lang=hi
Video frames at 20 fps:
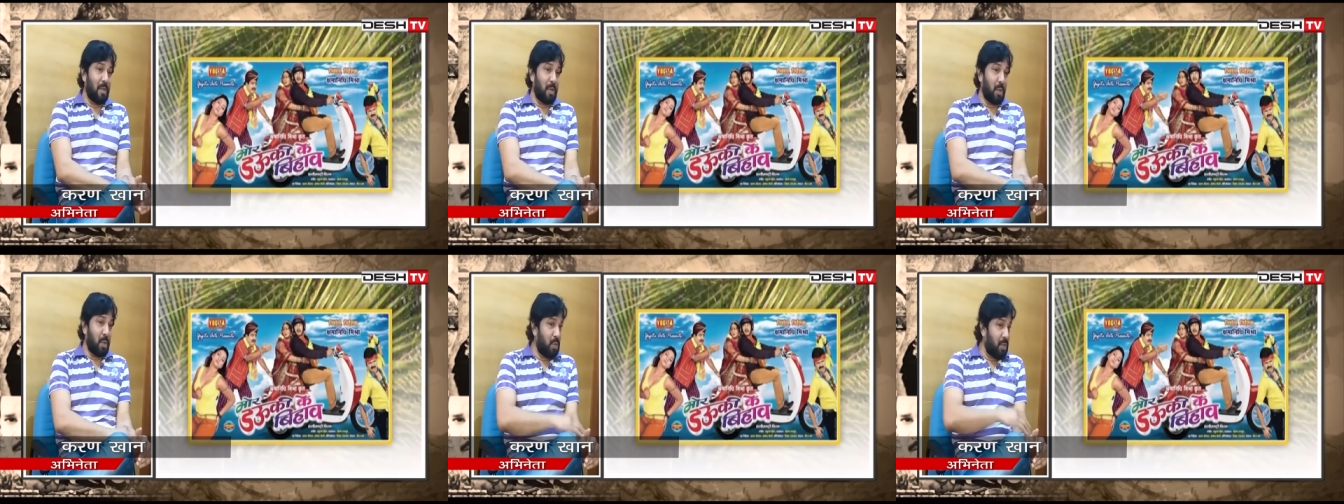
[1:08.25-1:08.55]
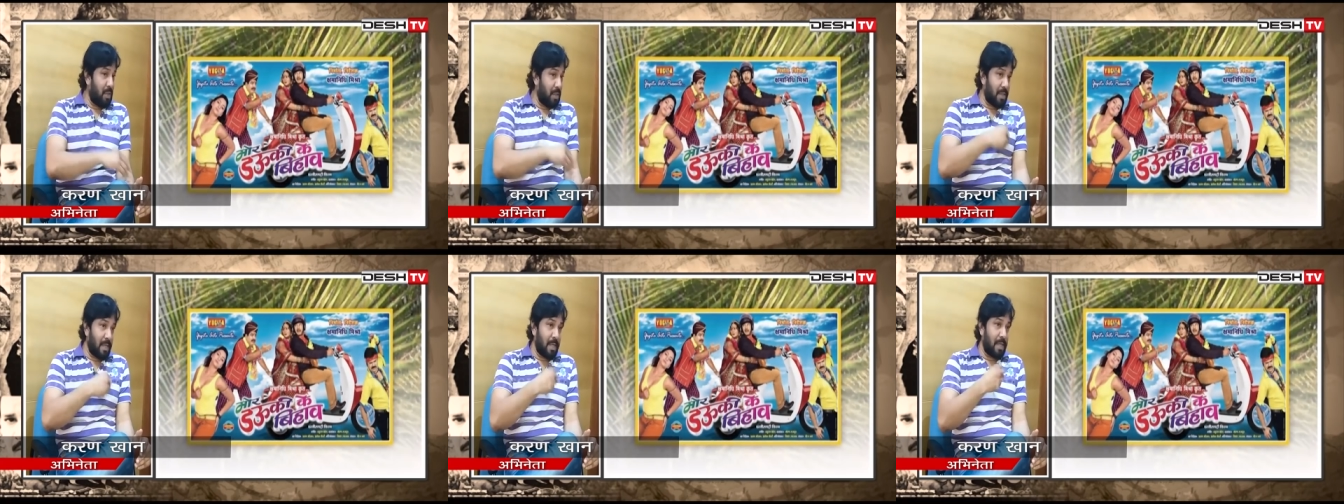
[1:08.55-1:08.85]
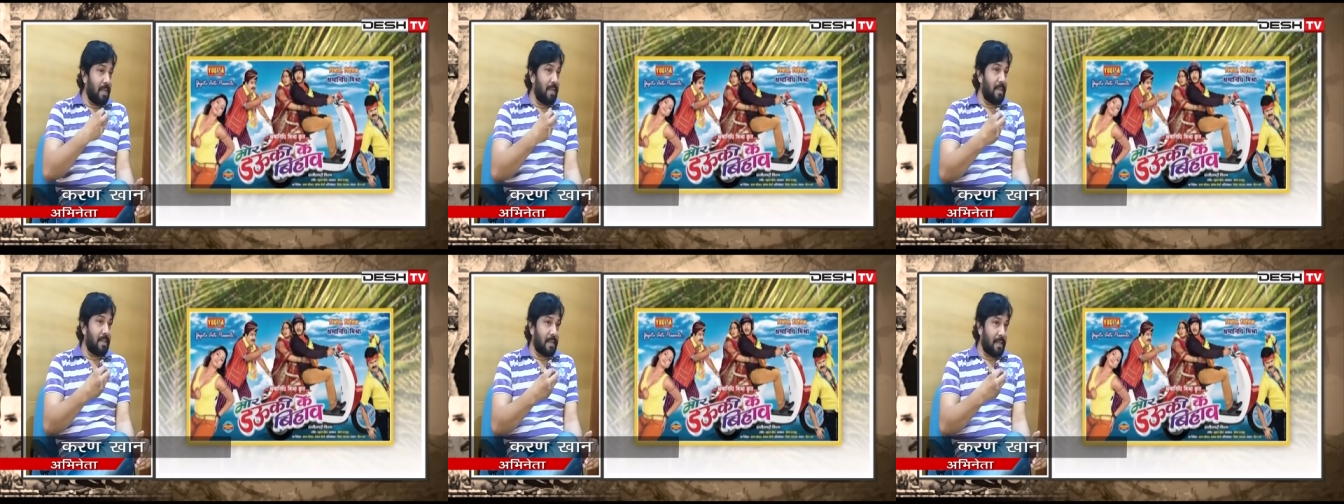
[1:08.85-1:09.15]
रुचि तो
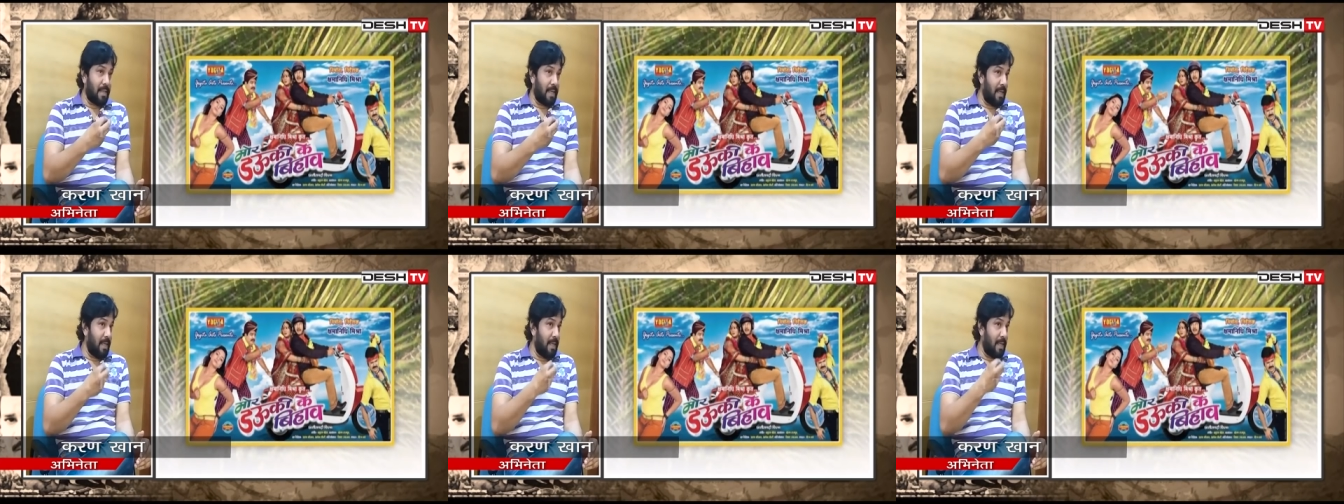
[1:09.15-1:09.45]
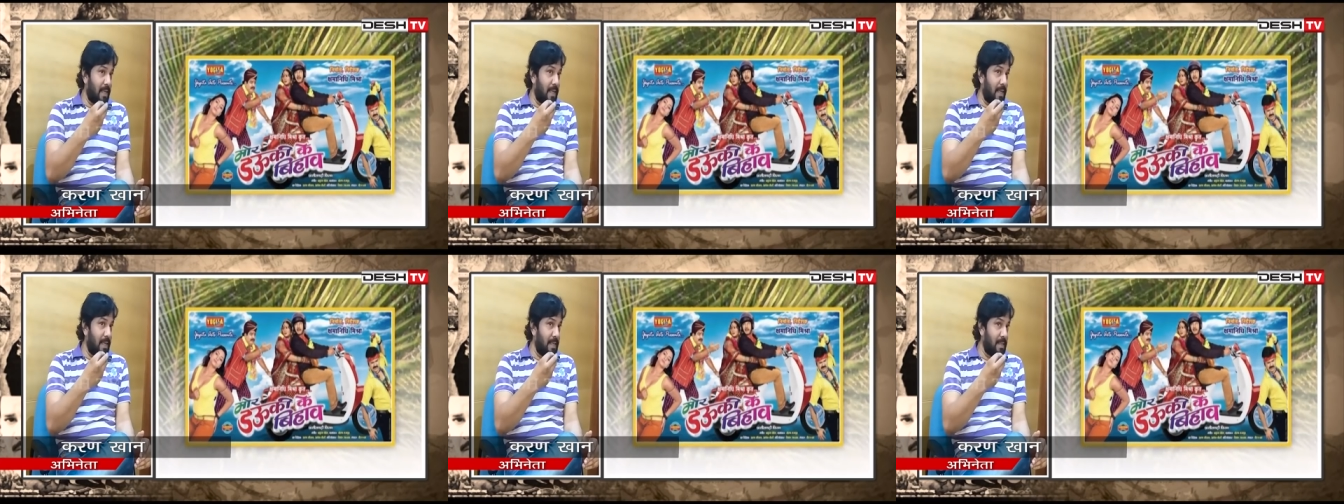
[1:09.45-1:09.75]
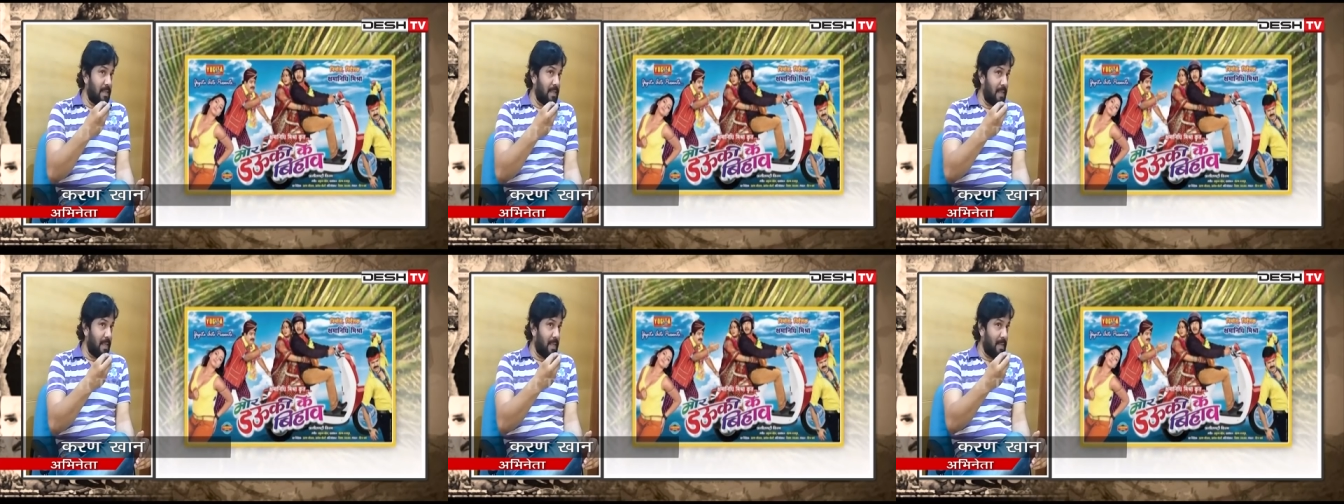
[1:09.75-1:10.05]
रही से कहीं ना कहीं
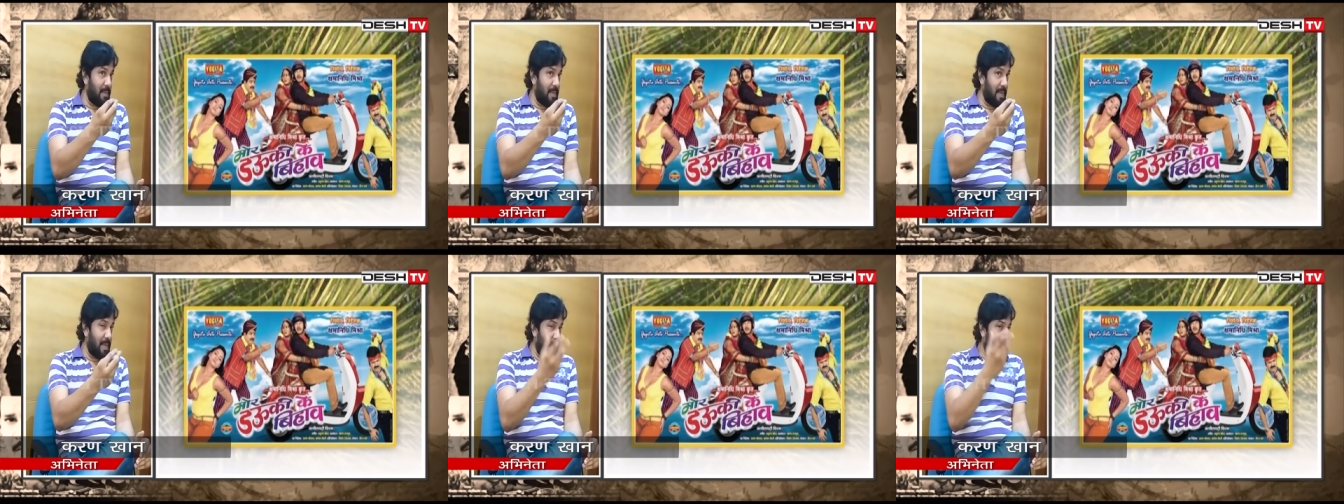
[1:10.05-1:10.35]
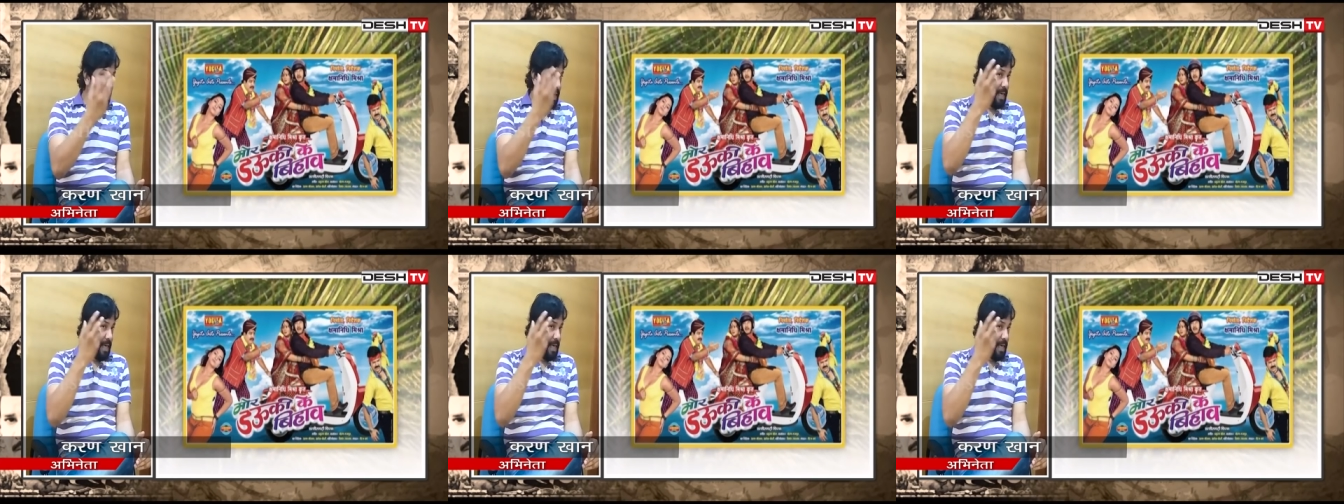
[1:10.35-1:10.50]
जिन्हें मैं